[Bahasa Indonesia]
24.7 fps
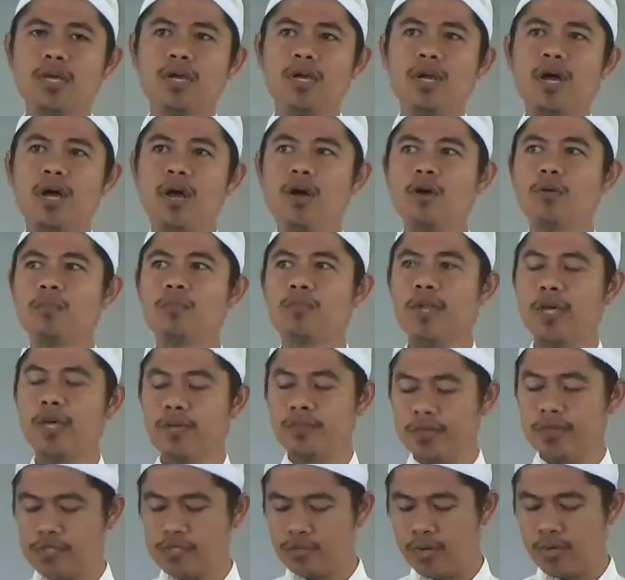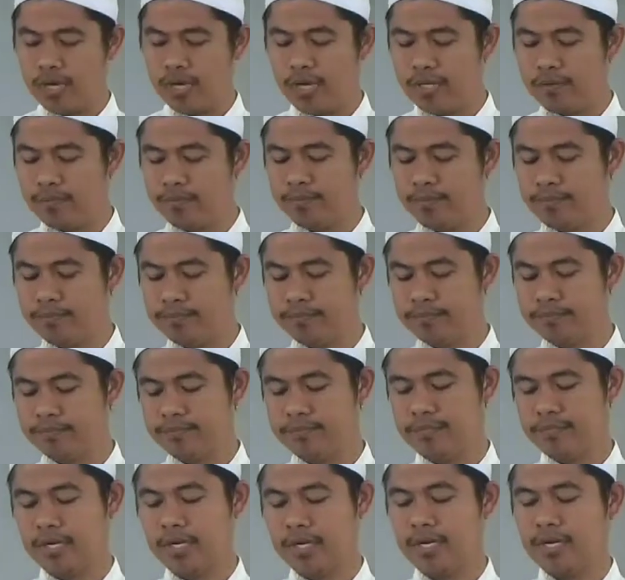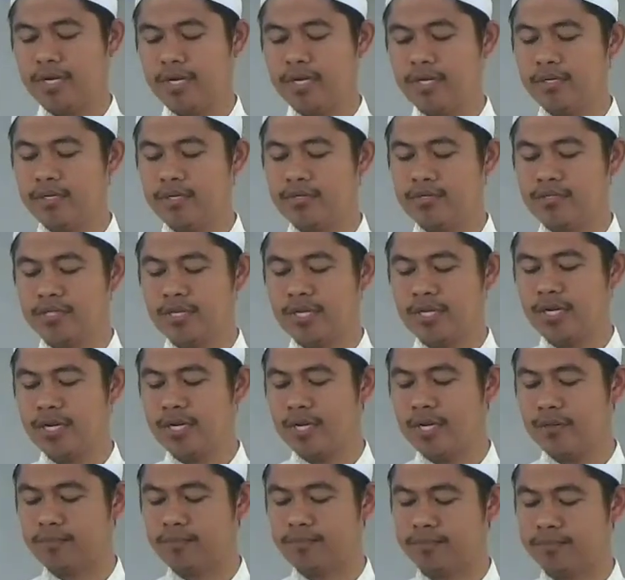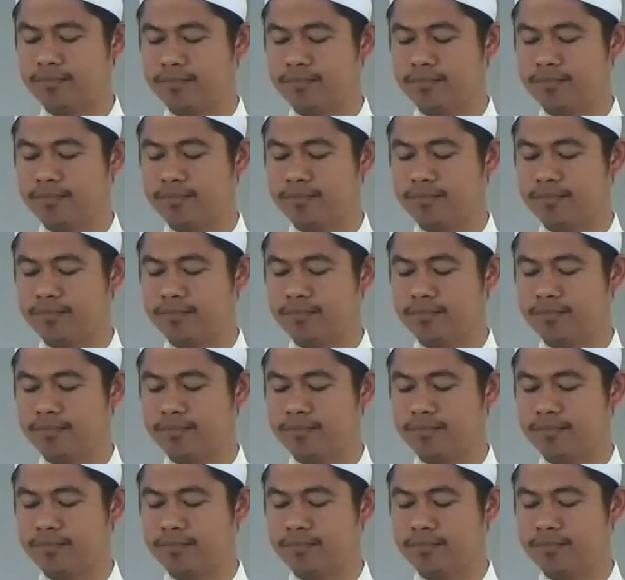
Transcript: kaum Nabi Shu'aib alaihi salam